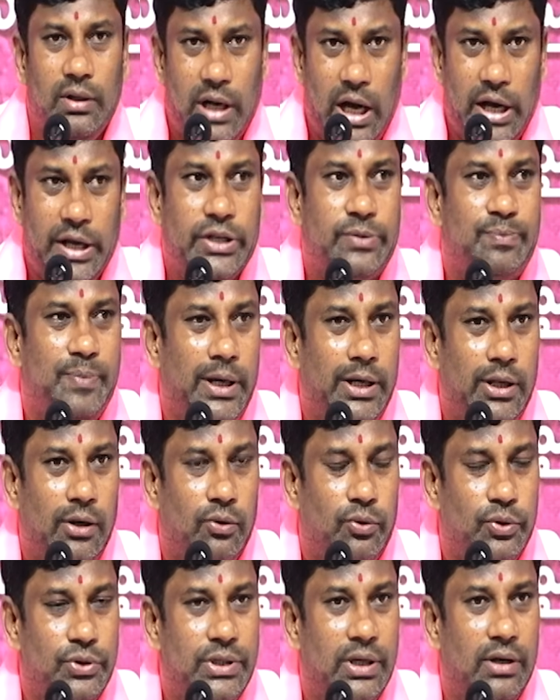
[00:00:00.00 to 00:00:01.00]
కాంగ్రెస్
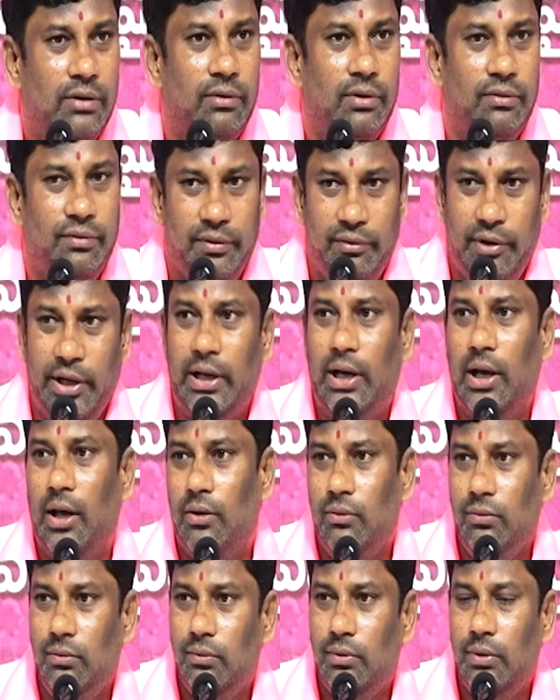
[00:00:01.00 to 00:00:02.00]
పార్టీలోకి వచ్చినటువంటి వివేక్
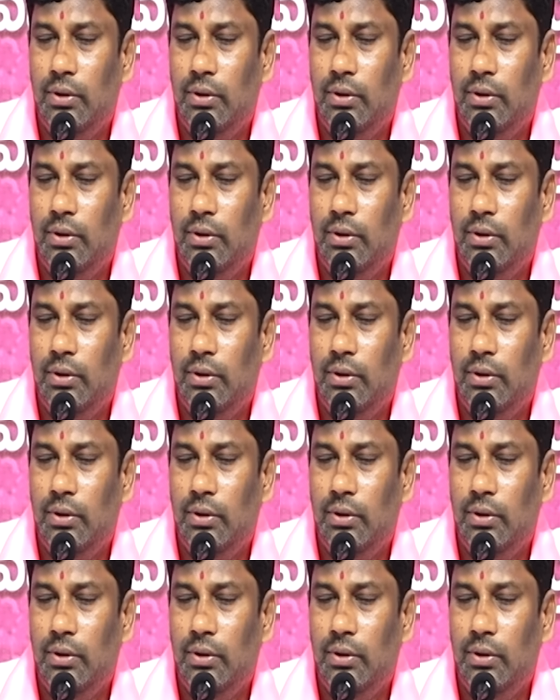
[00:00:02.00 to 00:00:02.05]
గారు